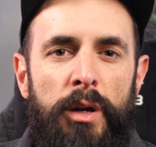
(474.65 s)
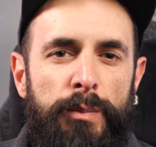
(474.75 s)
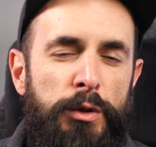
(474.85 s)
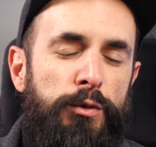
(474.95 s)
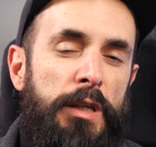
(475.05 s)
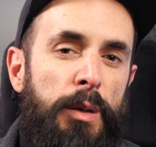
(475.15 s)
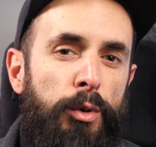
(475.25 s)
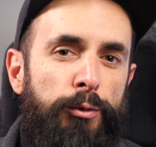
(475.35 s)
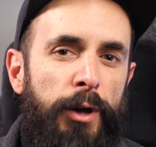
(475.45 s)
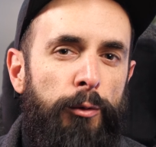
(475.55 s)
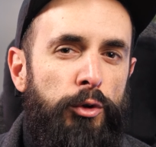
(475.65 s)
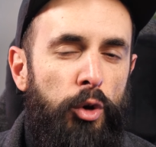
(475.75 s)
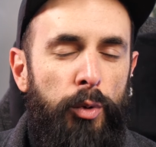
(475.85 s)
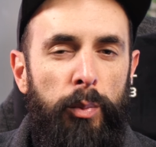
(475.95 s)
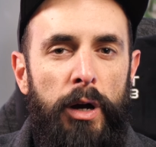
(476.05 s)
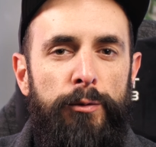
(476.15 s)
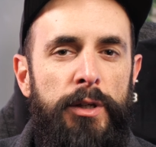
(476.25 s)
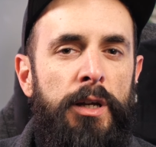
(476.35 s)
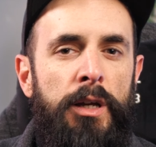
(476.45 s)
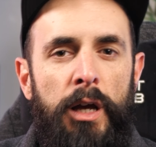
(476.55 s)
mais je vous laisse un peu vous faire votre propre
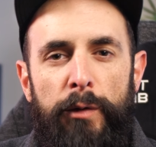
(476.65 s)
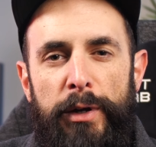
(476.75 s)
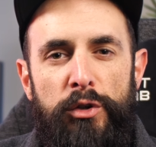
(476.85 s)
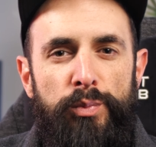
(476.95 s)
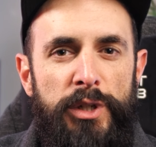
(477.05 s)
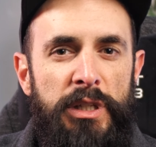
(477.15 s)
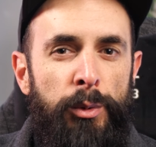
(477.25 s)
avis avec une petite